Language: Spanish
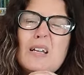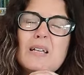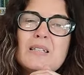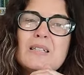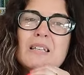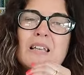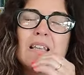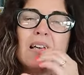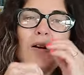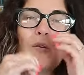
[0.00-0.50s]

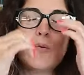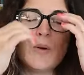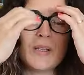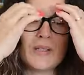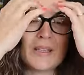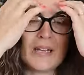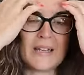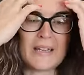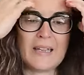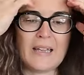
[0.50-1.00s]
se da
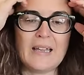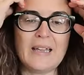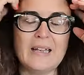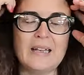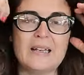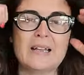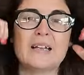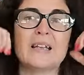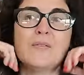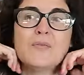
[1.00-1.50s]
cuenta que
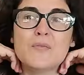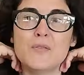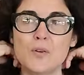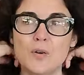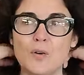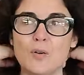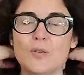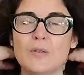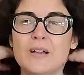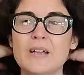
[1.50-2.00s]
el
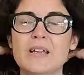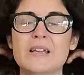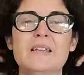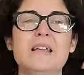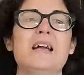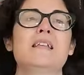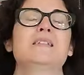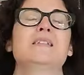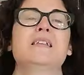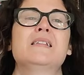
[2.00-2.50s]
grifo
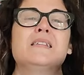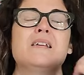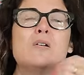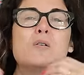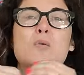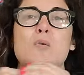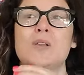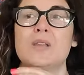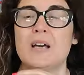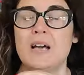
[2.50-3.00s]
que ha
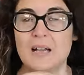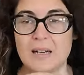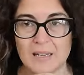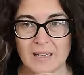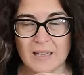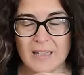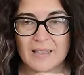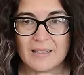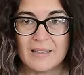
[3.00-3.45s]
intentado cuidar